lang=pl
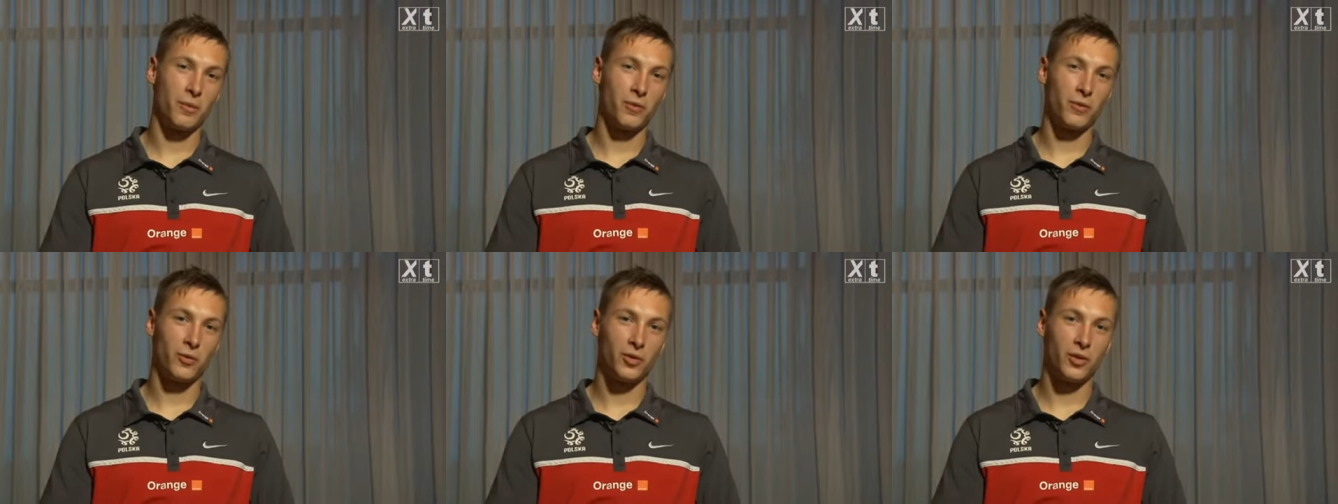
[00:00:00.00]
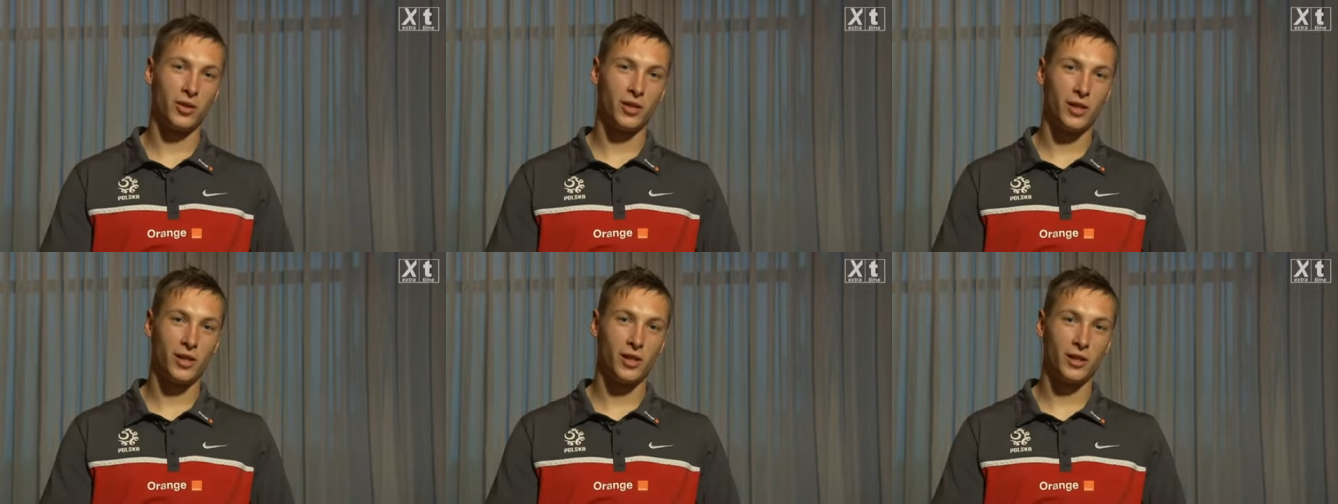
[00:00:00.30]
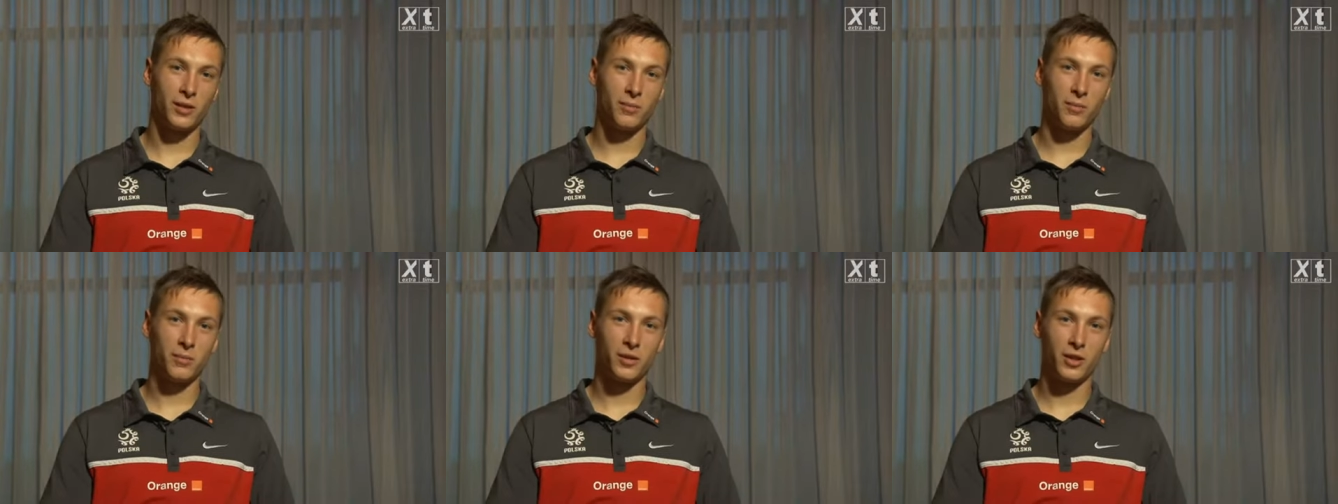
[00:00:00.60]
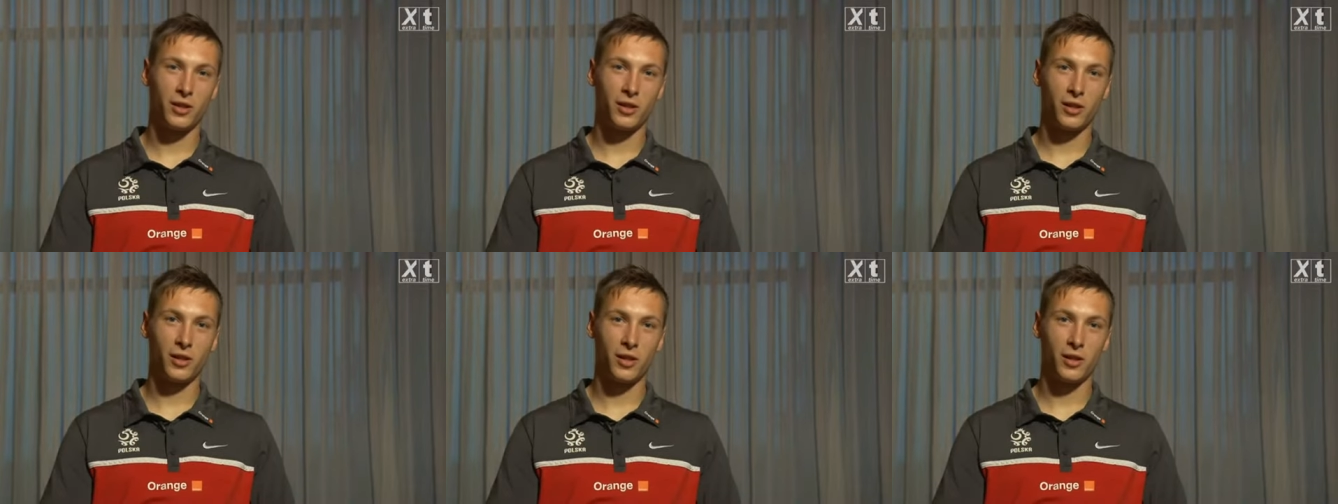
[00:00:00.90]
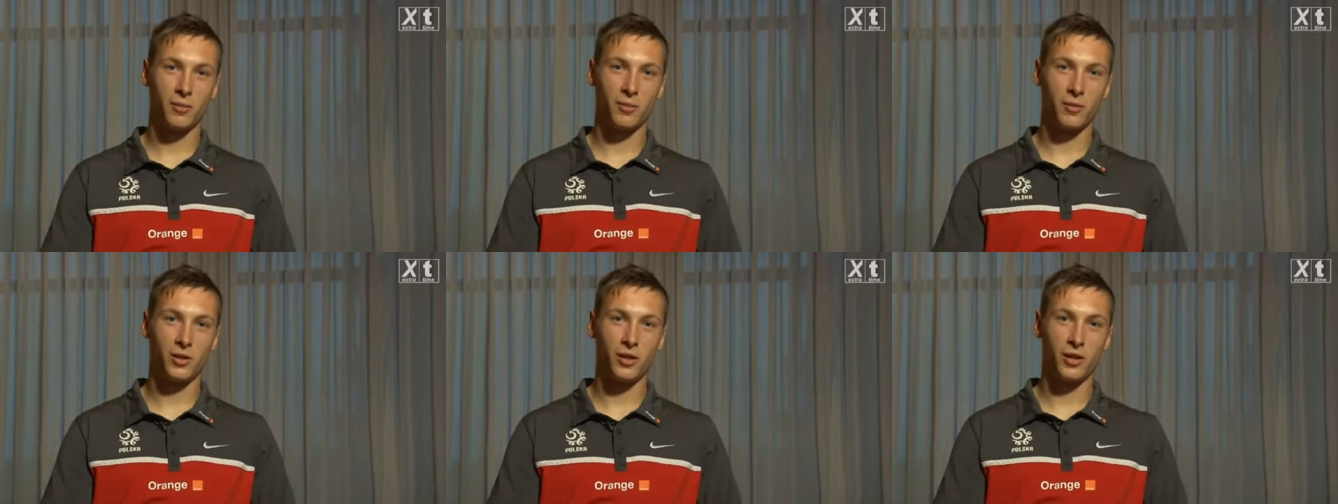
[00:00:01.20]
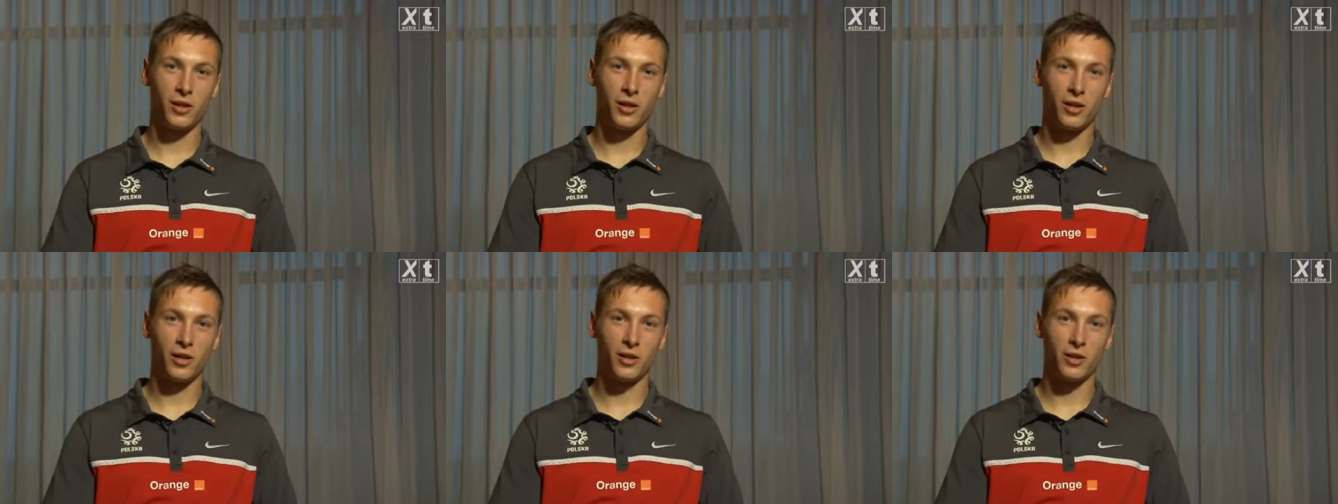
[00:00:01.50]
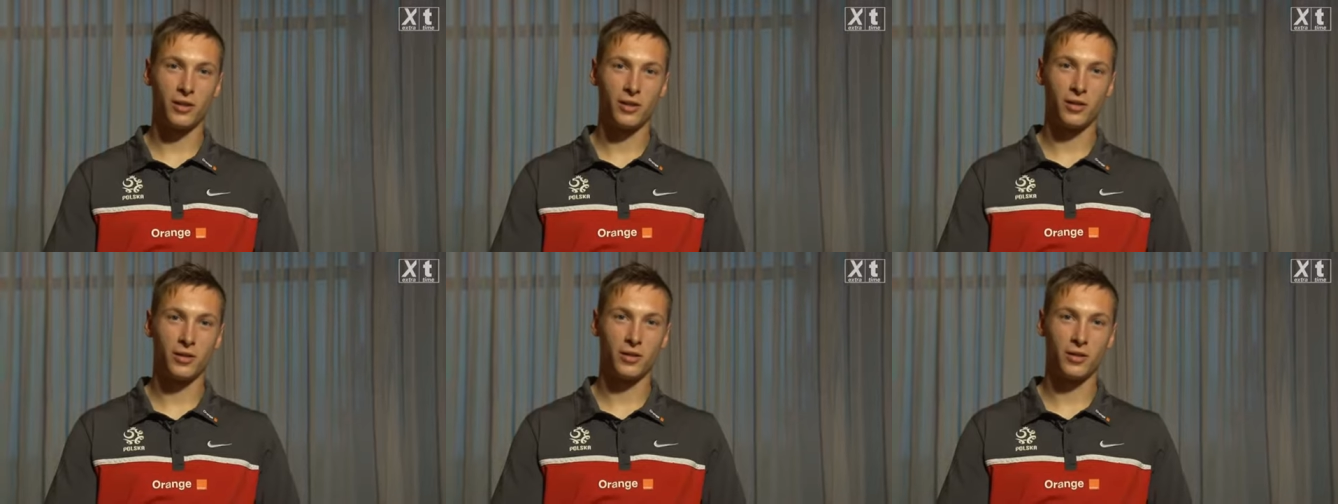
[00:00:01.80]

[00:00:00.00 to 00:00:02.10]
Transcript: Na pewno idealnym trenerem dla